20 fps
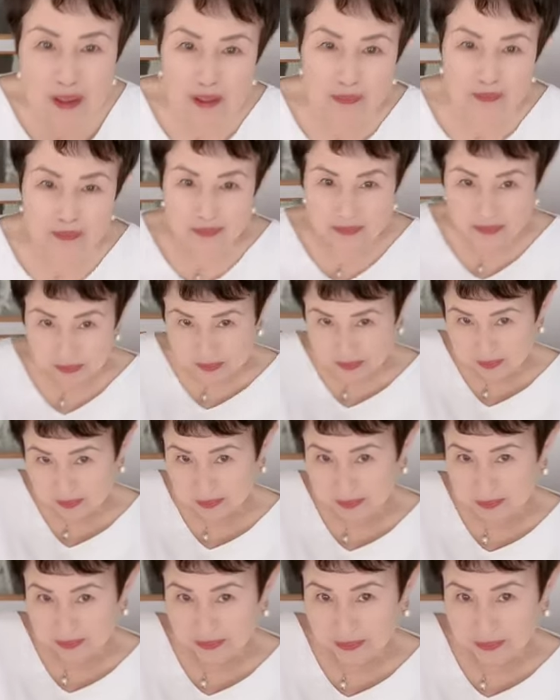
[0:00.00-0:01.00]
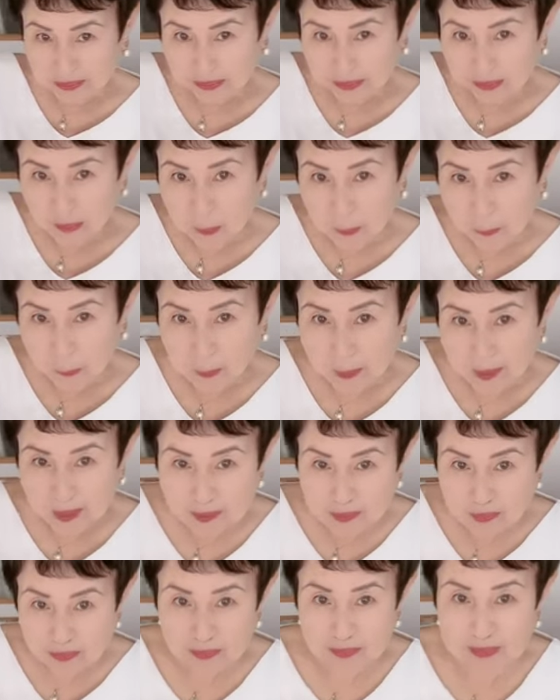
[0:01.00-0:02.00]

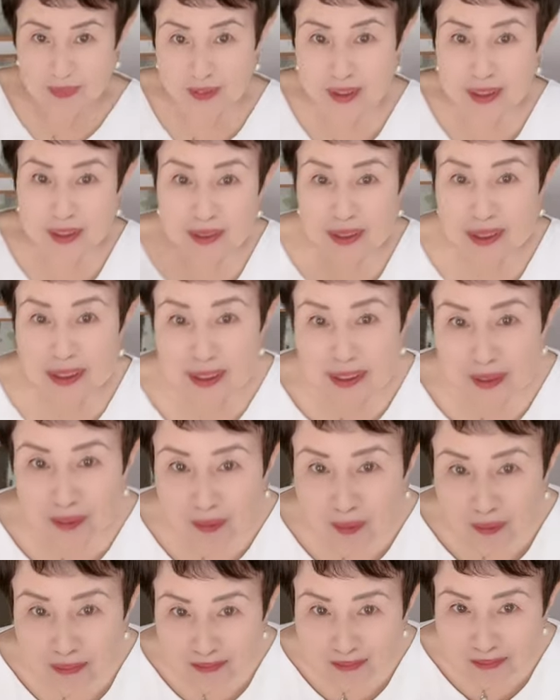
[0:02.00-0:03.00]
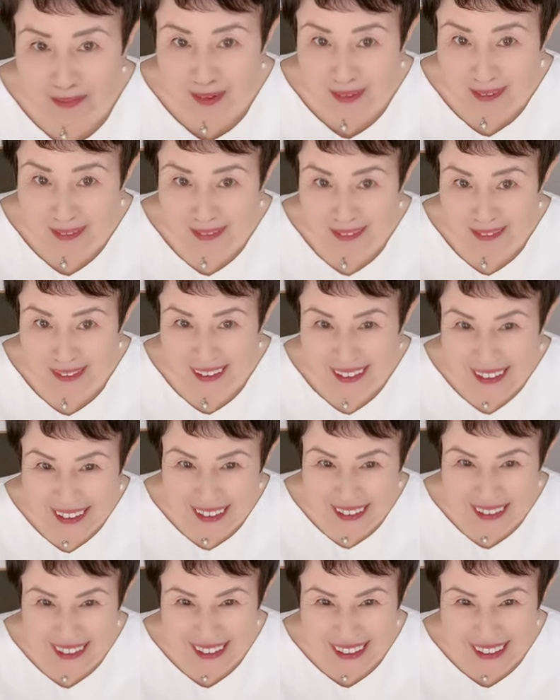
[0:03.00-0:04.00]
スーパーうちの近所よ来る